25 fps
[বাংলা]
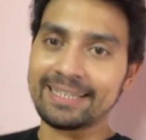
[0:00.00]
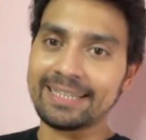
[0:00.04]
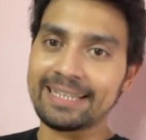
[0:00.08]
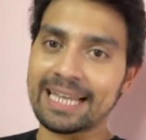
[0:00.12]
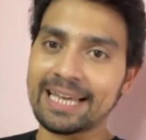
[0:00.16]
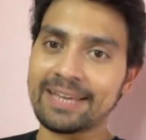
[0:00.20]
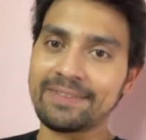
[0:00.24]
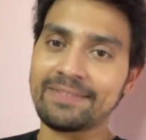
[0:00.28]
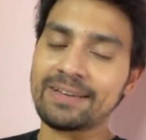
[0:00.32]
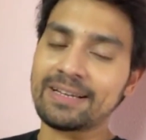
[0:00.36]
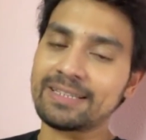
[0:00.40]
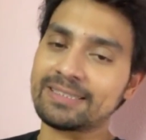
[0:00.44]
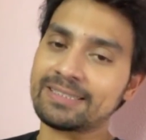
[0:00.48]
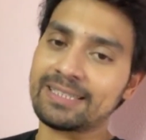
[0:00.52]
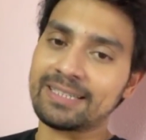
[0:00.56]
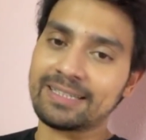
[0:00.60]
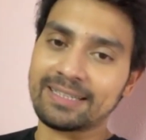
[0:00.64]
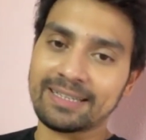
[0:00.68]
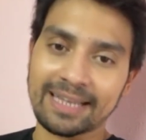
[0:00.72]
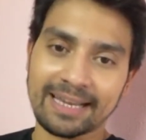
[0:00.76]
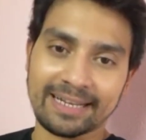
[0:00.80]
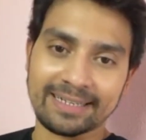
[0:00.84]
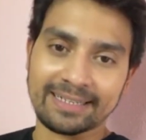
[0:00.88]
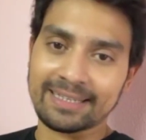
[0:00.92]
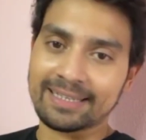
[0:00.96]
লাইভে আসার
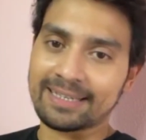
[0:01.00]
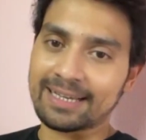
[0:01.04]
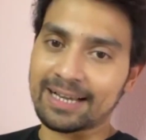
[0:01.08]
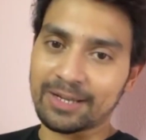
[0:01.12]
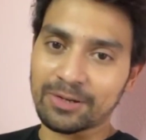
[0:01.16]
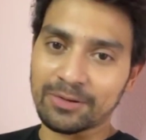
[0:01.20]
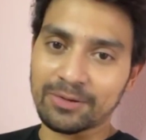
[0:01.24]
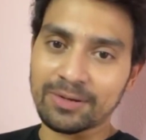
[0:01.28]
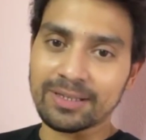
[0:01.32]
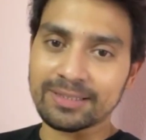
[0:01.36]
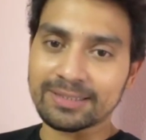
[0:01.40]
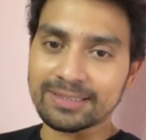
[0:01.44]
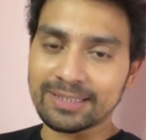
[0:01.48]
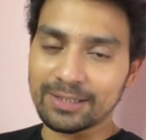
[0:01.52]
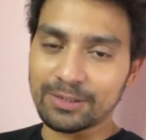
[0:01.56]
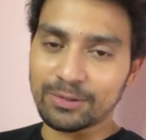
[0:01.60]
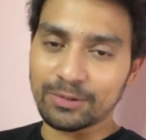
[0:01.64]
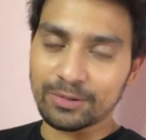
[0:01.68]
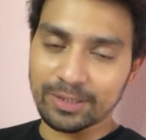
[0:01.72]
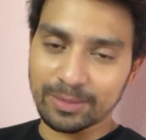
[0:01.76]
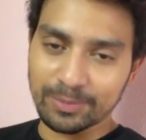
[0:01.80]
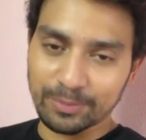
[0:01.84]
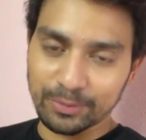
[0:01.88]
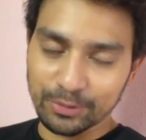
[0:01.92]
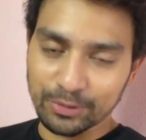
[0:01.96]
একটাই কারণ আজকে
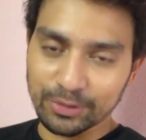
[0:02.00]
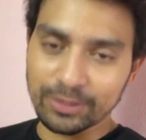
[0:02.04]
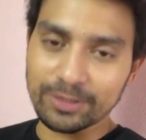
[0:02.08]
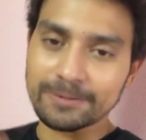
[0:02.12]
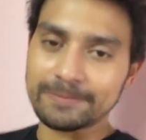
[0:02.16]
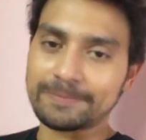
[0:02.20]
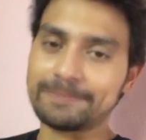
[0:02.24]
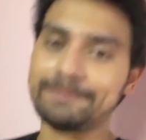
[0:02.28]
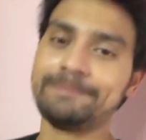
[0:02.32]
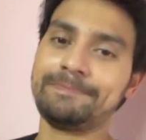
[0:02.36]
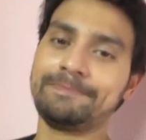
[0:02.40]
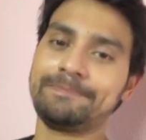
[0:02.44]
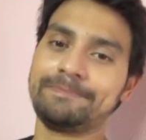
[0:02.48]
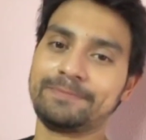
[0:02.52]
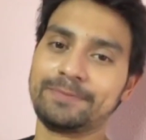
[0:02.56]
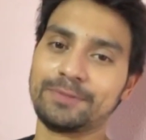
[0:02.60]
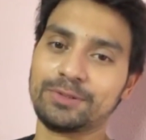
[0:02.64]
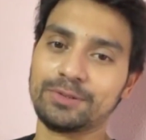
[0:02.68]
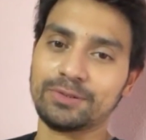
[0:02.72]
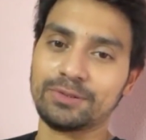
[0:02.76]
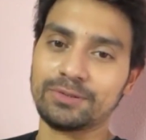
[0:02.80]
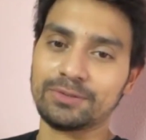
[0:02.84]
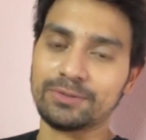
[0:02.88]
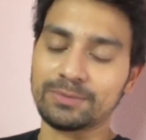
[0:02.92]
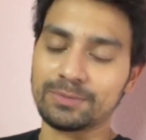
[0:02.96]
লক্ষ্মী পুজো তো